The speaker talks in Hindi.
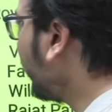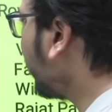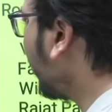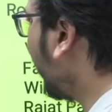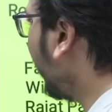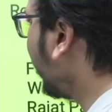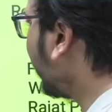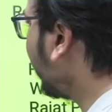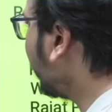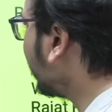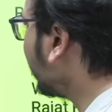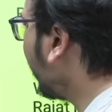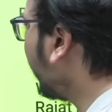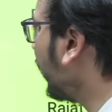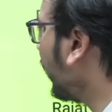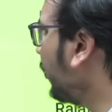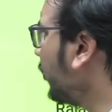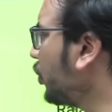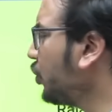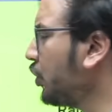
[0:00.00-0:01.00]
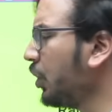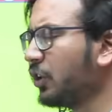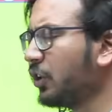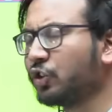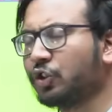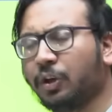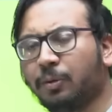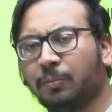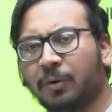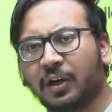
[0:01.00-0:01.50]
एड के साथ अभिषेक
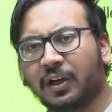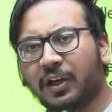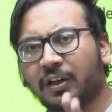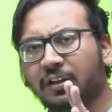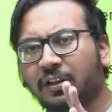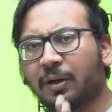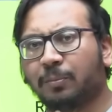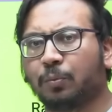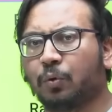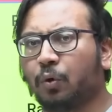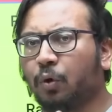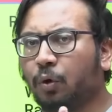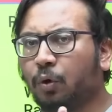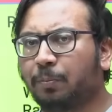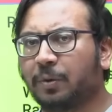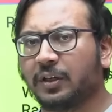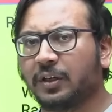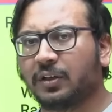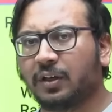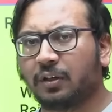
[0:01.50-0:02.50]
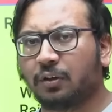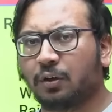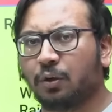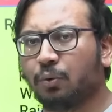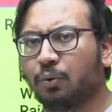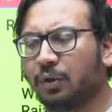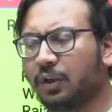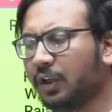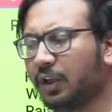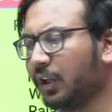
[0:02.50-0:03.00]
शर्मा गैद आपको ओपन करते
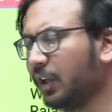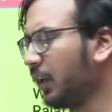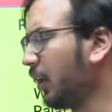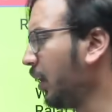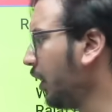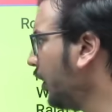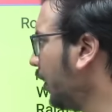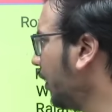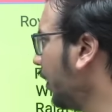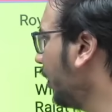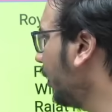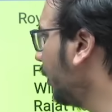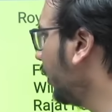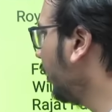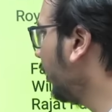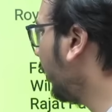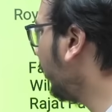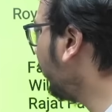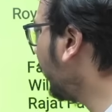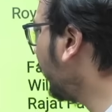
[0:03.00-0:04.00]
हुए दिखेंगे नंबर